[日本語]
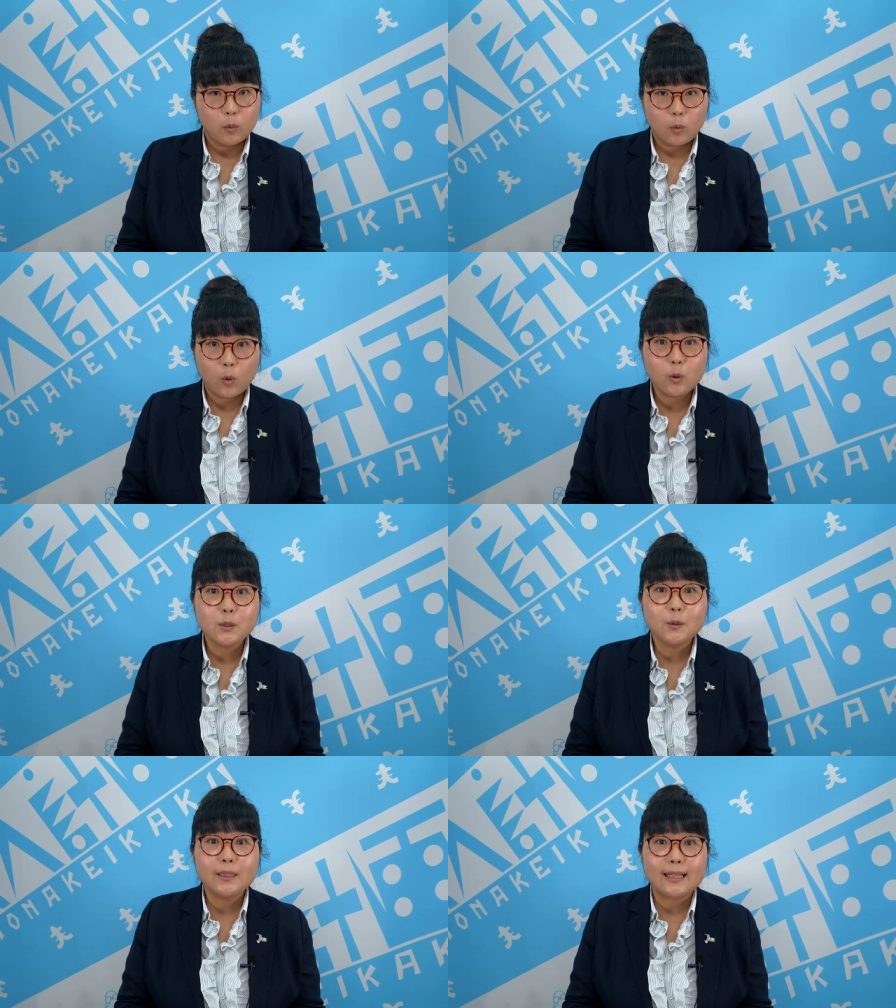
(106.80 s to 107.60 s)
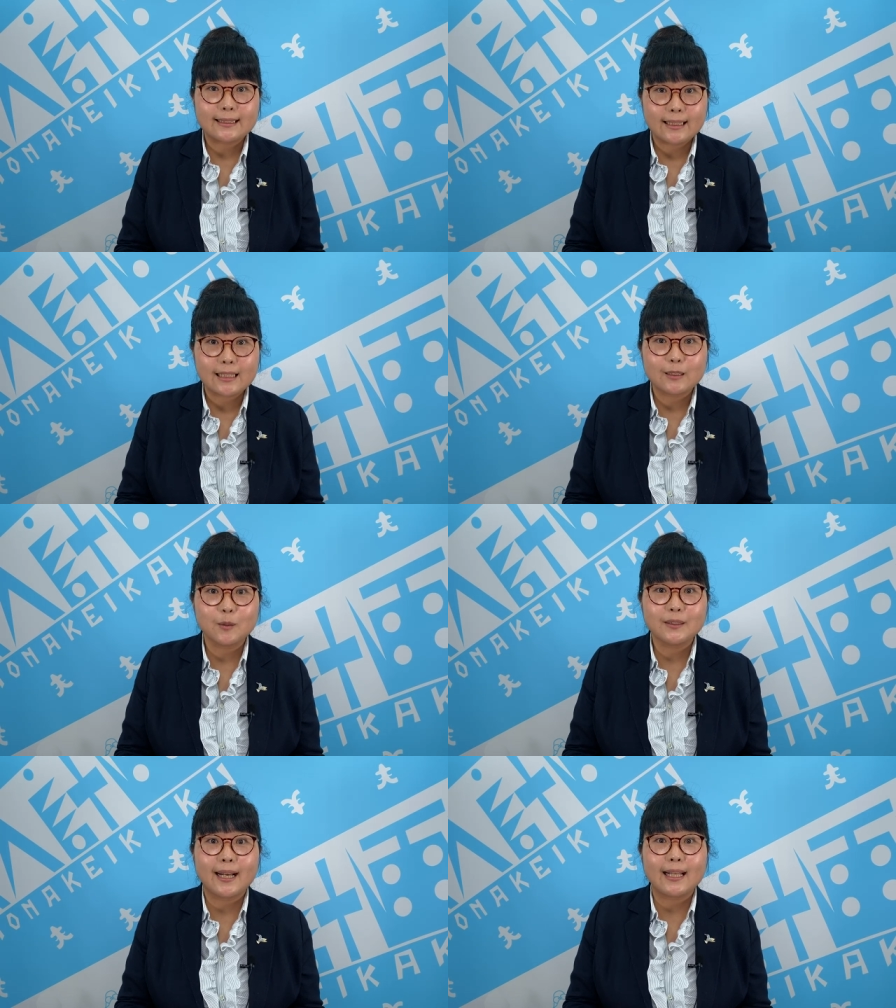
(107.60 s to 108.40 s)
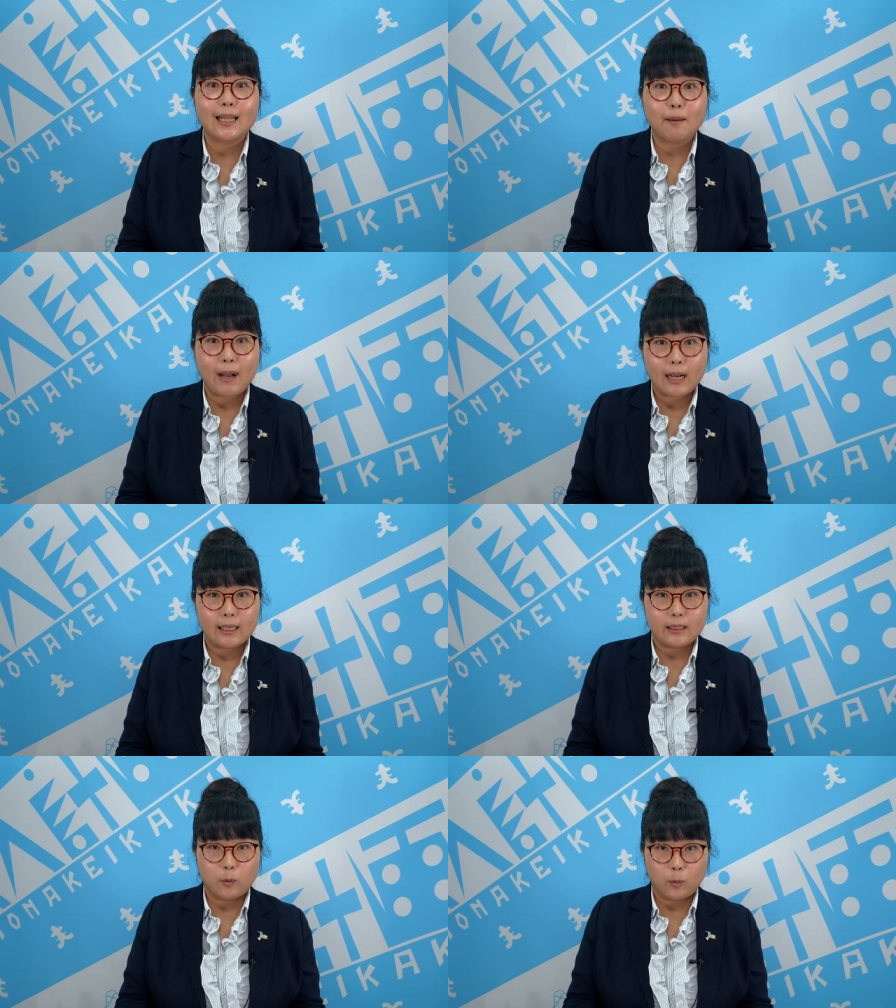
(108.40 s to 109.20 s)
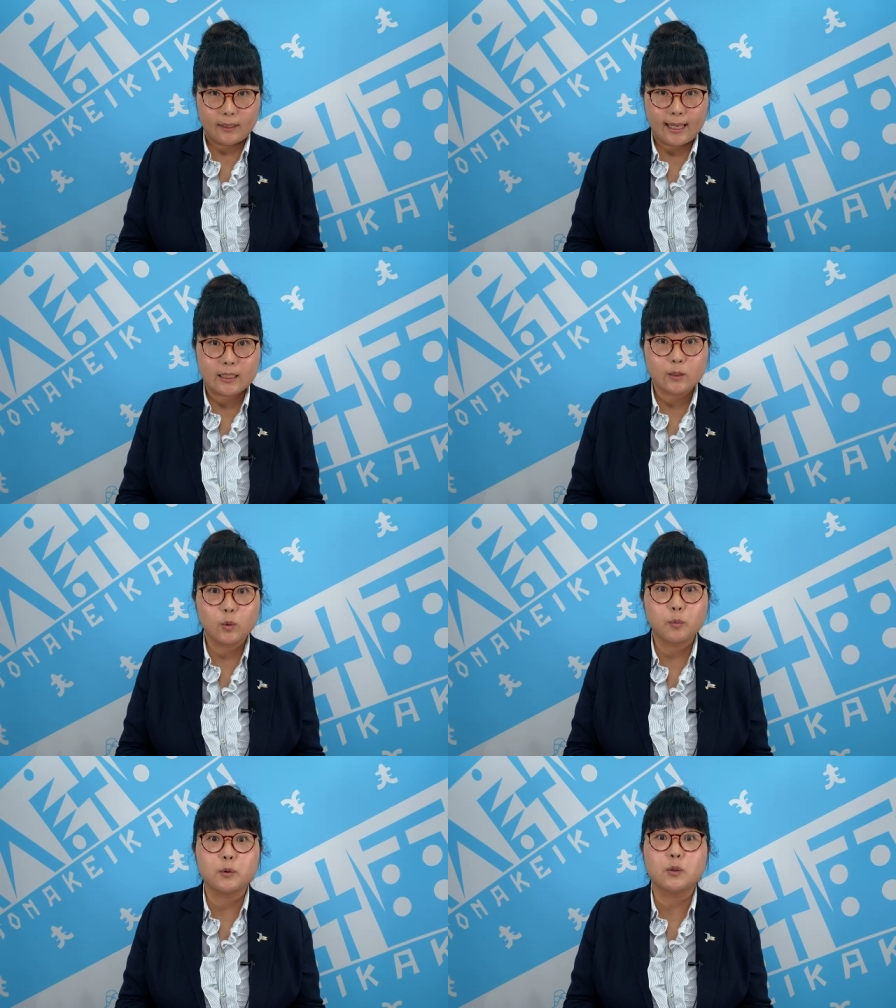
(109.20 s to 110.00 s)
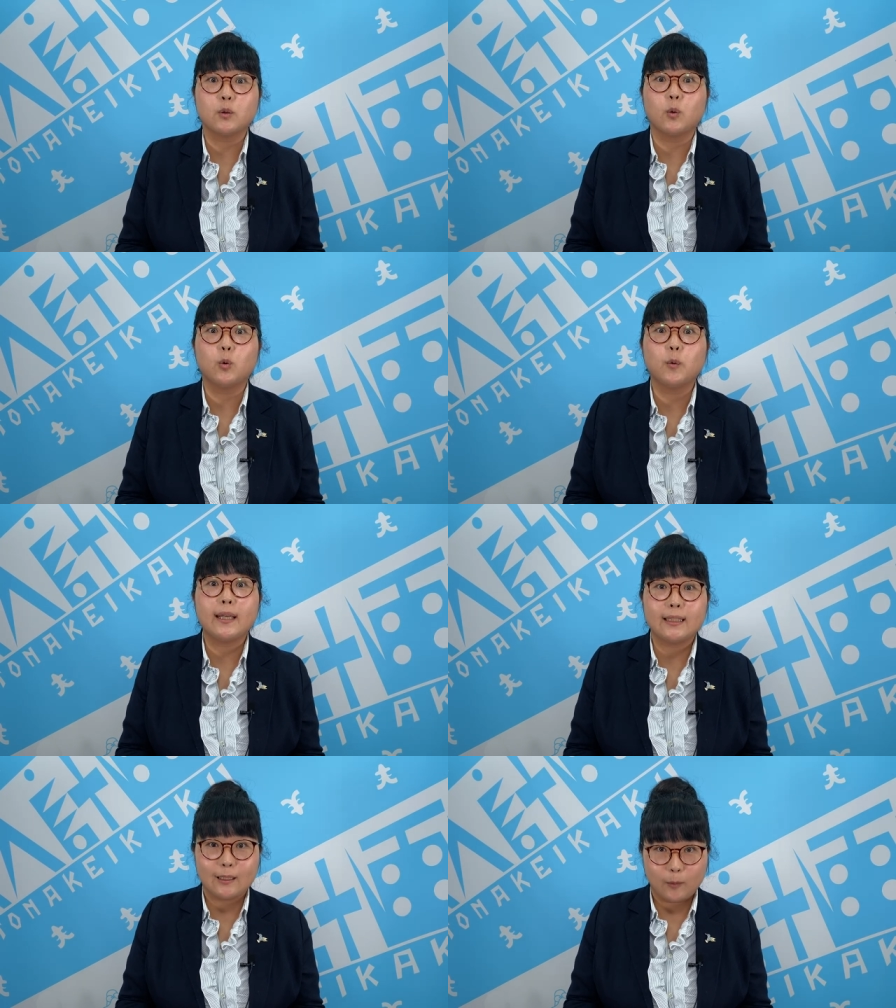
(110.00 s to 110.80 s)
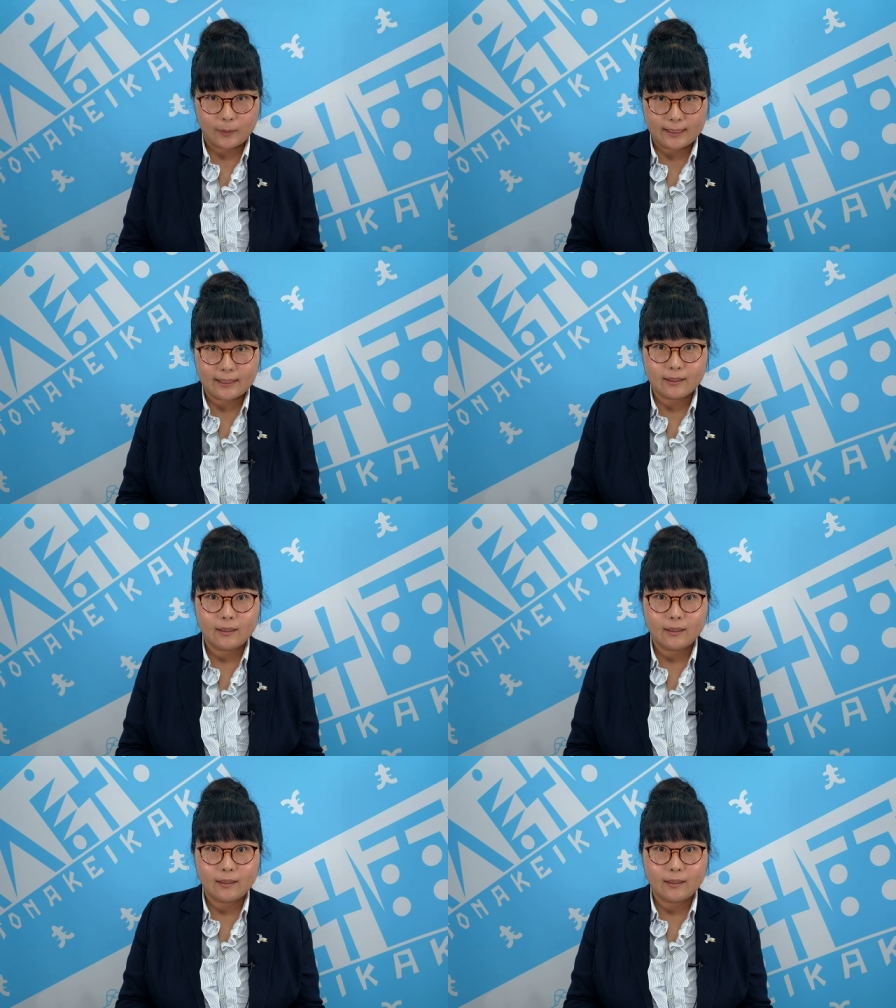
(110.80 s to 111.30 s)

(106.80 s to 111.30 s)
工場で製造されたばかりの建造物の上に乗り